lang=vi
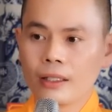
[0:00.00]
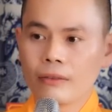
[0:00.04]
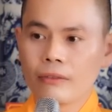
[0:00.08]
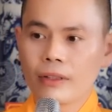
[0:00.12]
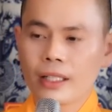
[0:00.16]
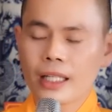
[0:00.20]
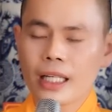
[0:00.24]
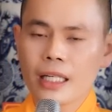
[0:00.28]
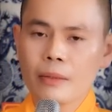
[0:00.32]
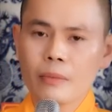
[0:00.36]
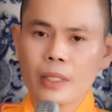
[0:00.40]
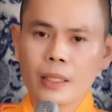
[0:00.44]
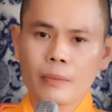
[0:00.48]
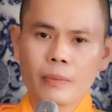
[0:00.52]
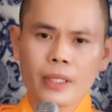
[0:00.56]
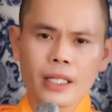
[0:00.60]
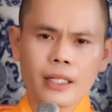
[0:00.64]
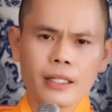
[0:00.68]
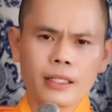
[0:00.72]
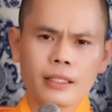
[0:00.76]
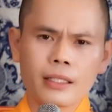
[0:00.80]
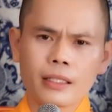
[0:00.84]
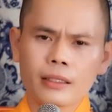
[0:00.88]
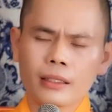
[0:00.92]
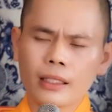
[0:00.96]
Và khi mình biết
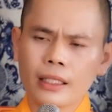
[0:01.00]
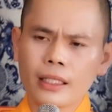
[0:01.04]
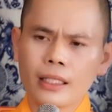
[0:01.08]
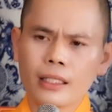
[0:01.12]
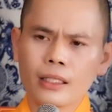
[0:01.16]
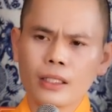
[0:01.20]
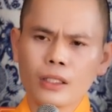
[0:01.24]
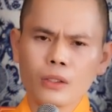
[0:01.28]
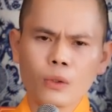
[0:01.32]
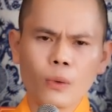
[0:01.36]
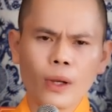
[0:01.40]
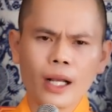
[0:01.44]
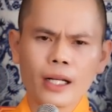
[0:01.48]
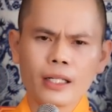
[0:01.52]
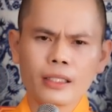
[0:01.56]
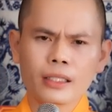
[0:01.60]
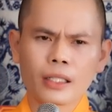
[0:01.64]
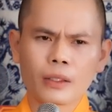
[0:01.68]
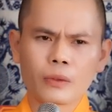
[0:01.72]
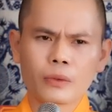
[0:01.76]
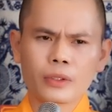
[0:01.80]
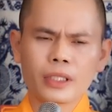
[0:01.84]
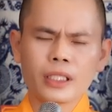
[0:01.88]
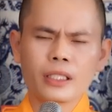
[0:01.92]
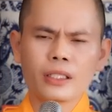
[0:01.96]
được tiền nó quan
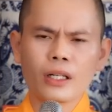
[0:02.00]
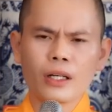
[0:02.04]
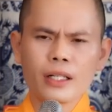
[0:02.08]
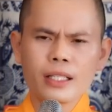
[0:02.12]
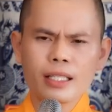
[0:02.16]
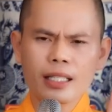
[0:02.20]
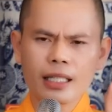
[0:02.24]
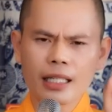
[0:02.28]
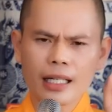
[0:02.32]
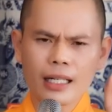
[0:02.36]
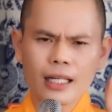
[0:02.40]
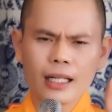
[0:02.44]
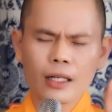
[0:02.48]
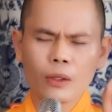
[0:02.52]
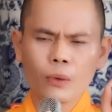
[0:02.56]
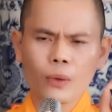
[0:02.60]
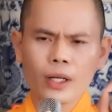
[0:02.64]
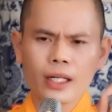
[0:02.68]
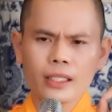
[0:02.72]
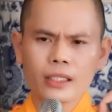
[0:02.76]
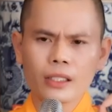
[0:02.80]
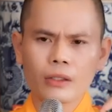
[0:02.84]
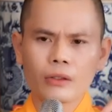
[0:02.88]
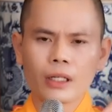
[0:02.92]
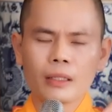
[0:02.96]
trọng nhưng nó chỉ là
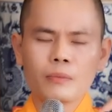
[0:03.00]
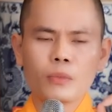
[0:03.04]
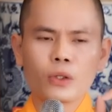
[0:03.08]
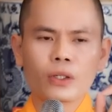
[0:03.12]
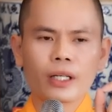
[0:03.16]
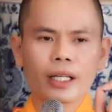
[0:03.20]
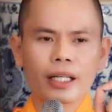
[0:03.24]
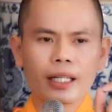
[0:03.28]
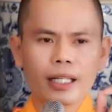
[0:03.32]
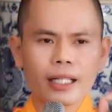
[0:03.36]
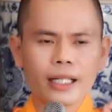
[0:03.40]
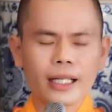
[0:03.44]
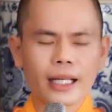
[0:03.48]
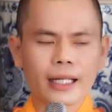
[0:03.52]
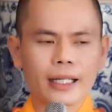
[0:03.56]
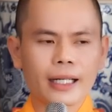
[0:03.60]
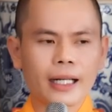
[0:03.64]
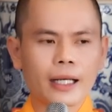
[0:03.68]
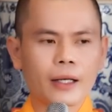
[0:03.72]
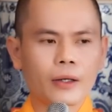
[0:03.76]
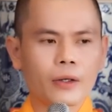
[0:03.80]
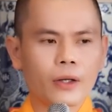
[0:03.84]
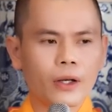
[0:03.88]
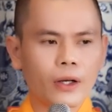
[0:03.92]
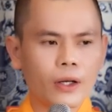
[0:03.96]
quan trọng ở một khía cạnh
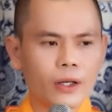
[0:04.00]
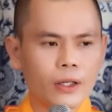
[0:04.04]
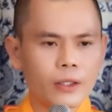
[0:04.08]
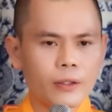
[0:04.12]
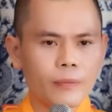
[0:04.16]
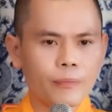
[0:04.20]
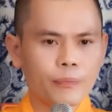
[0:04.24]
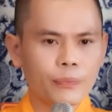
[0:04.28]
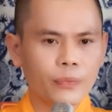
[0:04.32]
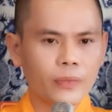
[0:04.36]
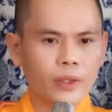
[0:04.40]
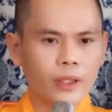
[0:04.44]
nào đó,